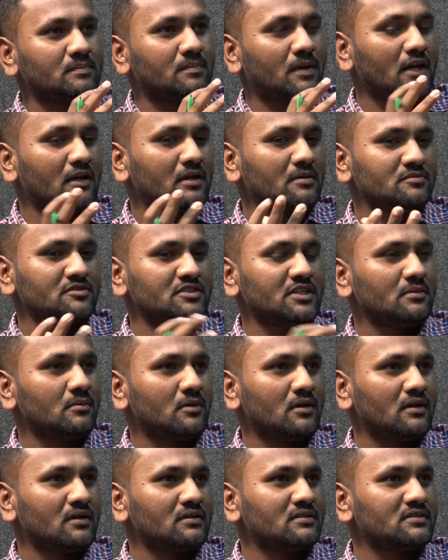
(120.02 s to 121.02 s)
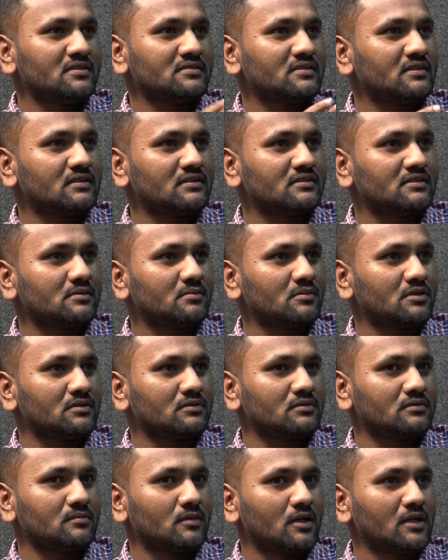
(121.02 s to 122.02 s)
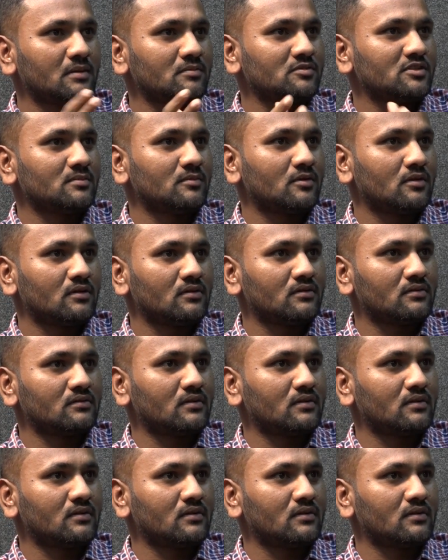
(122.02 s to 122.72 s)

బలగం సినిమా చేశారు కదా సార్ మీరు బలగం సినిమాలో